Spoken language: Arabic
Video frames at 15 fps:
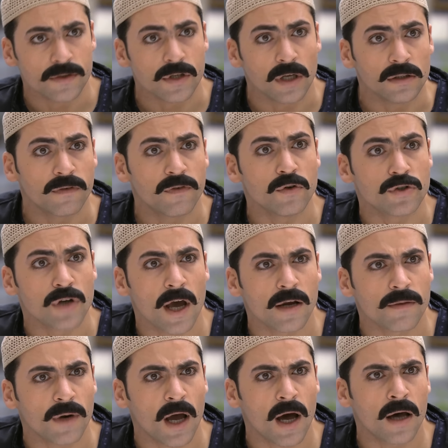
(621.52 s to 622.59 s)
صادفهم
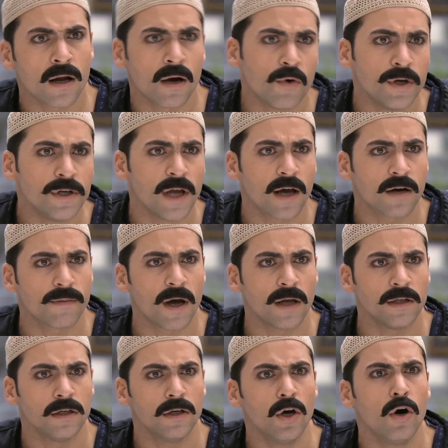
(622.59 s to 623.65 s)
شاهر بالحاره وهن
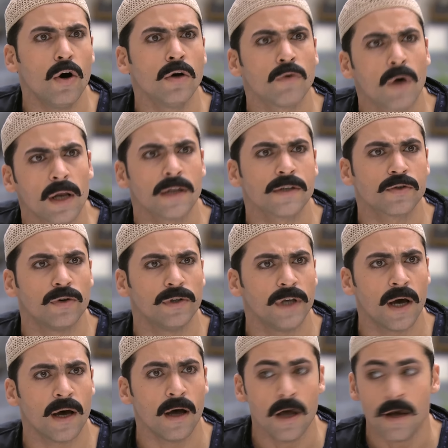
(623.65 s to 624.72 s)
هربانين لحقهم وخلصهم
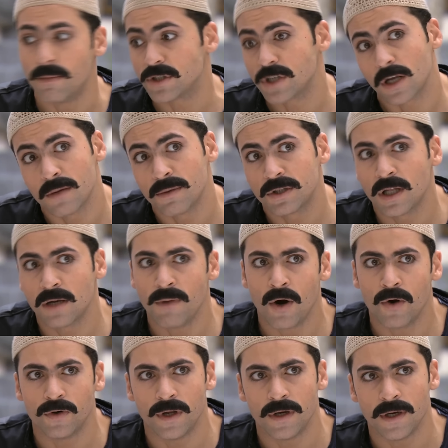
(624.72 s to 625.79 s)
يا بس الغمض ضل
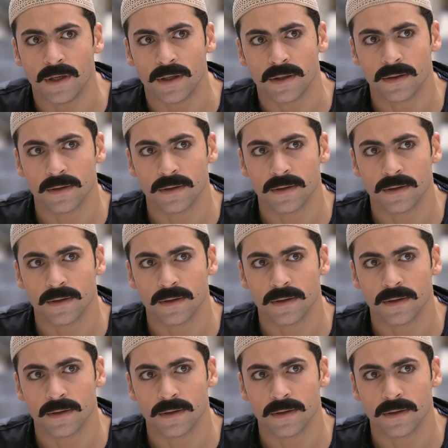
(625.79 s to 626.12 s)
معهم هن